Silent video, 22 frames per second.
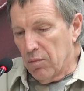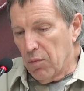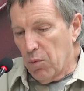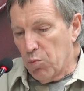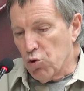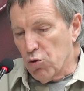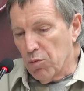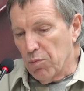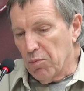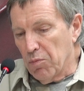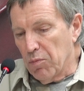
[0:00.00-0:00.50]
в
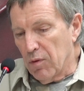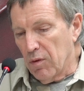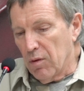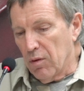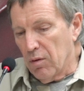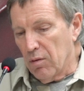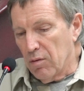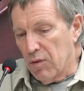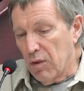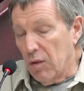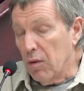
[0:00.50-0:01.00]
общем,
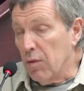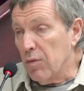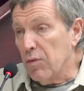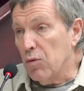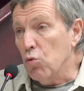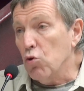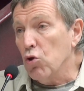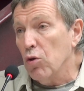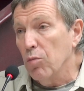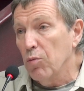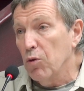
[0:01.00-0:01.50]
э, делать
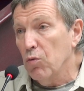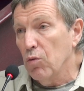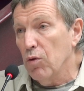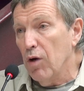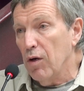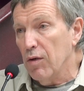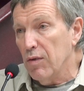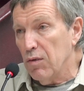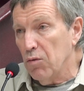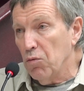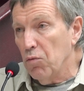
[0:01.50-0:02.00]
все, чтобы эту
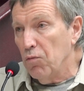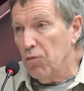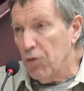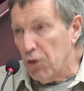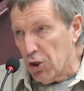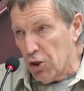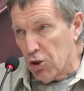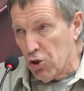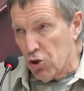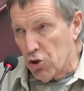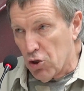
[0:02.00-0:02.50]
картину
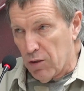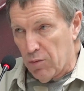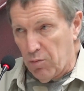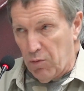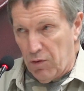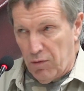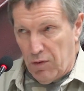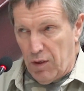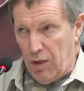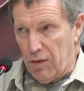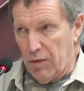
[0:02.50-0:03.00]
вытащить.
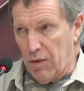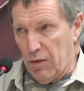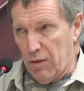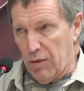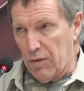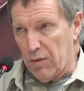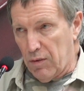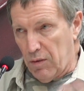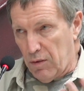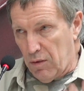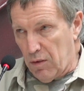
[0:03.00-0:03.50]
Мы
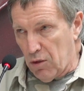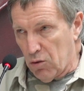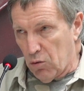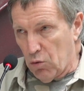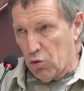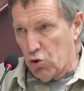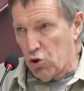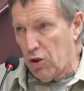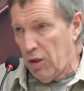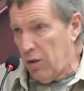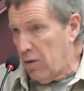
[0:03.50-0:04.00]
встретились с
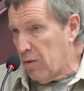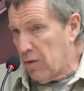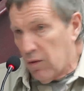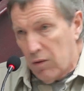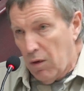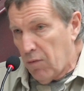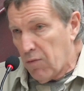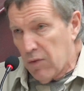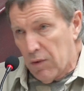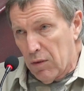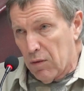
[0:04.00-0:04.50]
Резуч Хейзе,
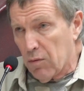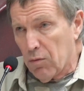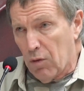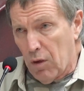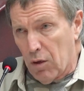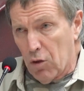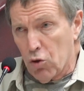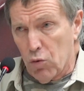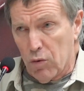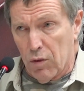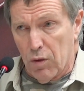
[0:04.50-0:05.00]
я все
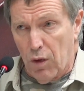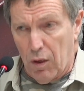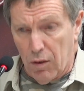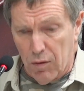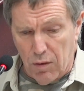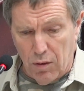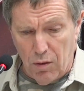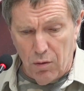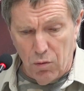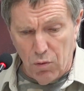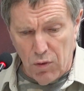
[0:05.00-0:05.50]
хорошо знал
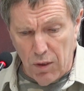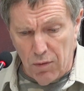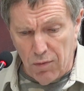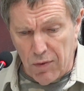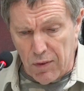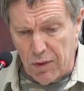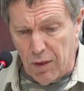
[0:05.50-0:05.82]
этих людей